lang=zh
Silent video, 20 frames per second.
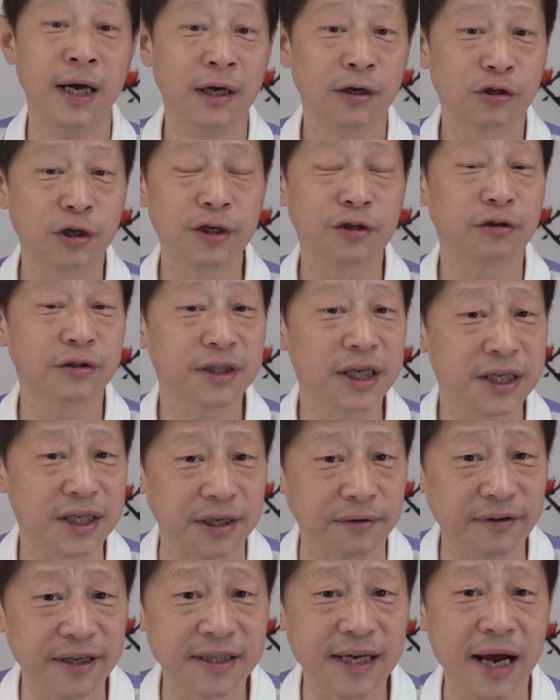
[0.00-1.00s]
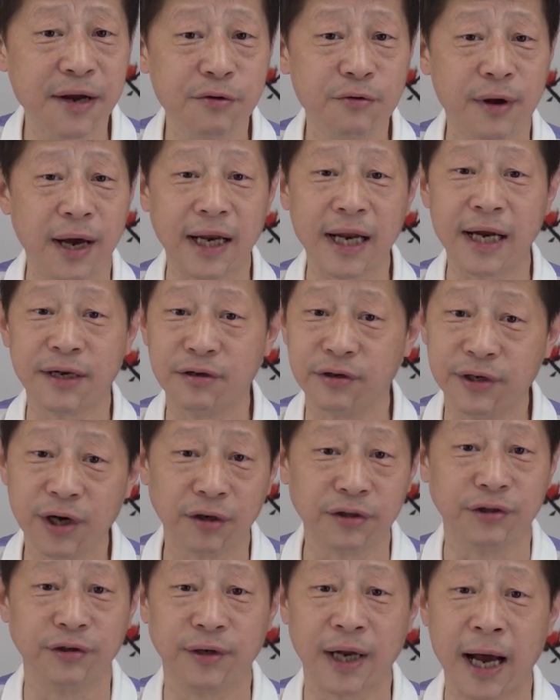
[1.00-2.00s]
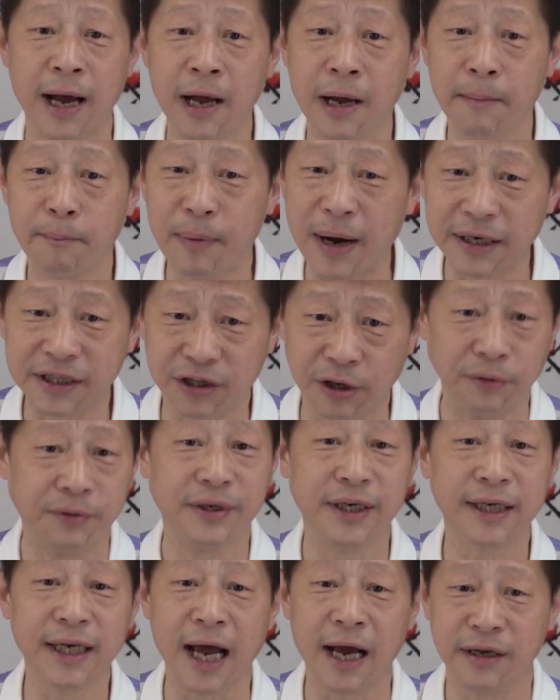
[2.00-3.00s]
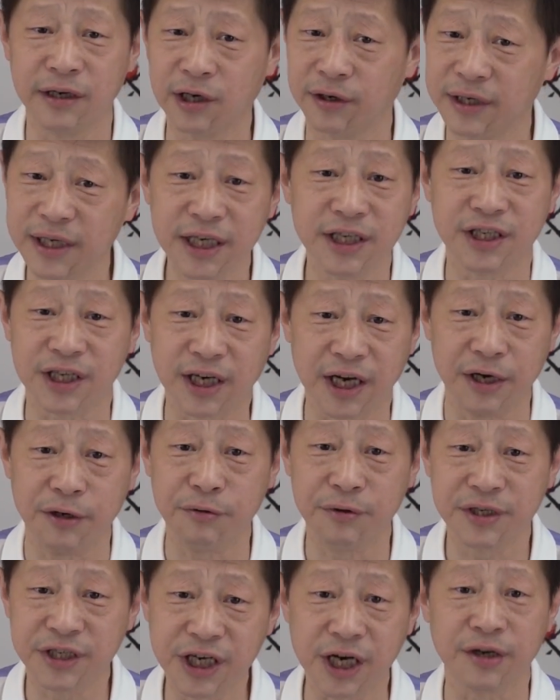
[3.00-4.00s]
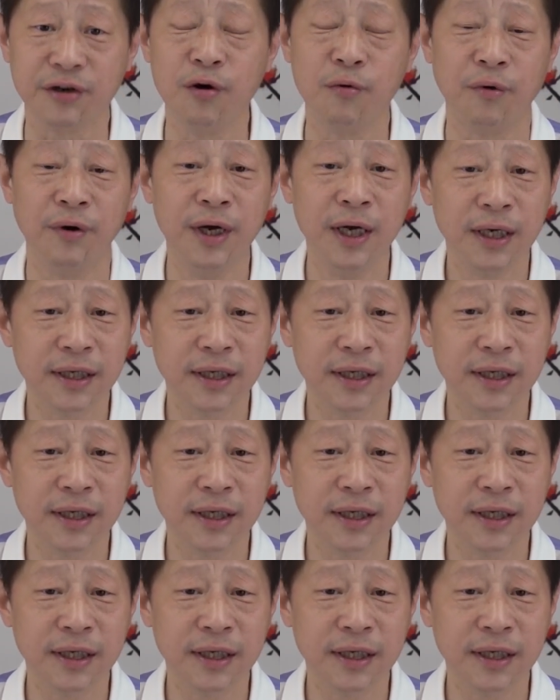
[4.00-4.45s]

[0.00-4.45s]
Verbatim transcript: 所以说，这几位参议员呢就要求呢，把抖音呢要立即给予禁用。